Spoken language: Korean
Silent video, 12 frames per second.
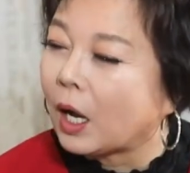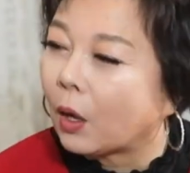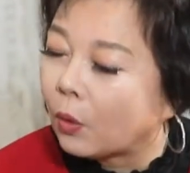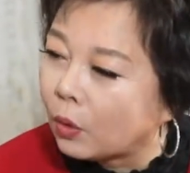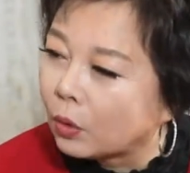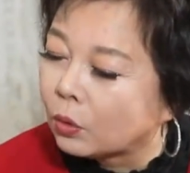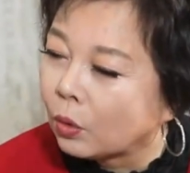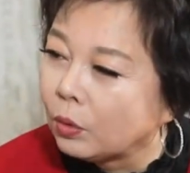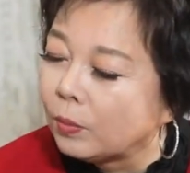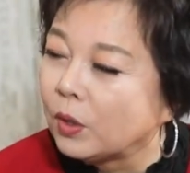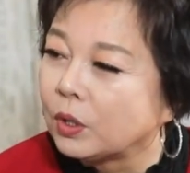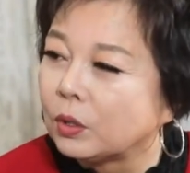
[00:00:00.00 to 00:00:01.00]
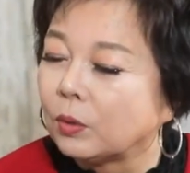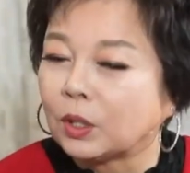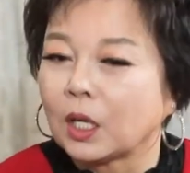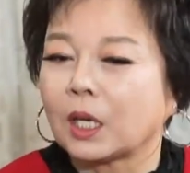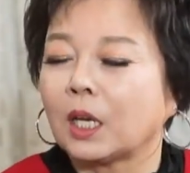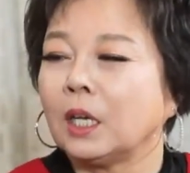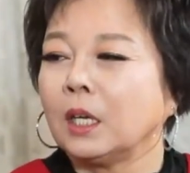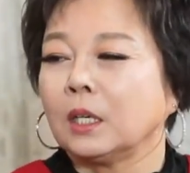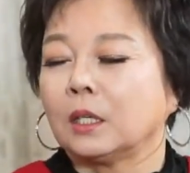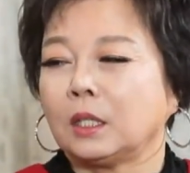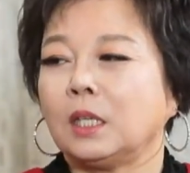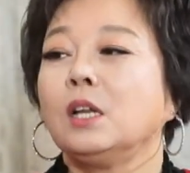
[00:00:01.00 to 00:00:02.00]
않고 돈 벌기도 못하니까
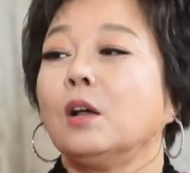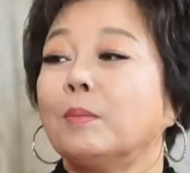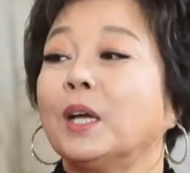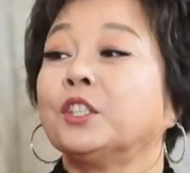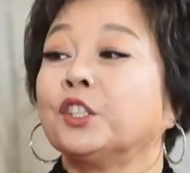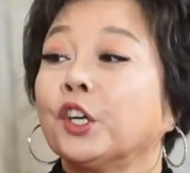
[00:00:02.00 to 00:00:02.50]
1년만